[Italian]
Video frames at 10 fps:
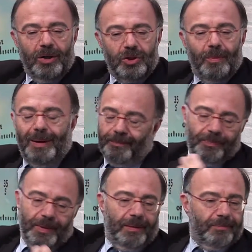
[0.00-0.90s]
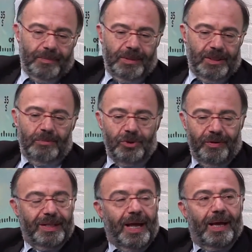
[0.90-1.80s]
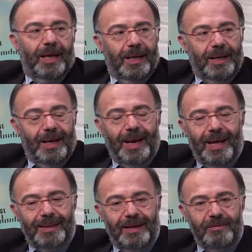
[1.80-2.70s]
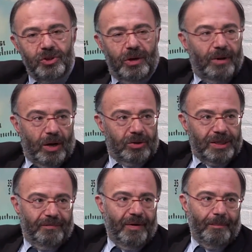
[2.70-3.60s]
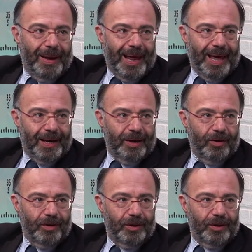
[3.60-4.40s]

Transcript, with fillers: insomma, diciamoci la verità, la televisione è una cosa che fa ammalare, no?